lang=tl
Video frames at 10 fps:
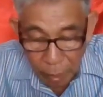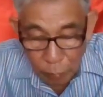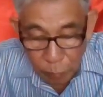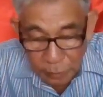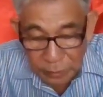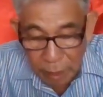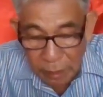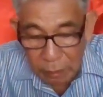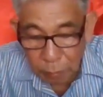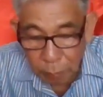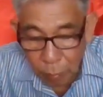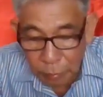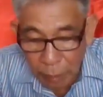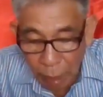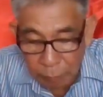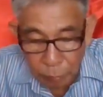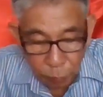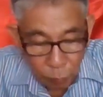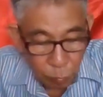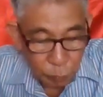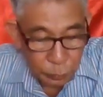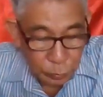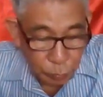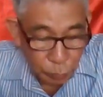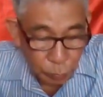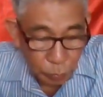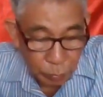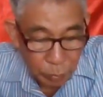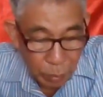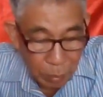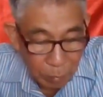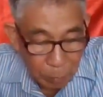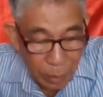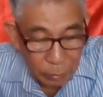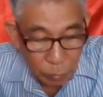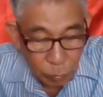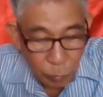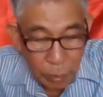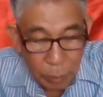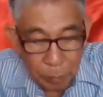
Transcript: I wish I had more time to talk with you, but we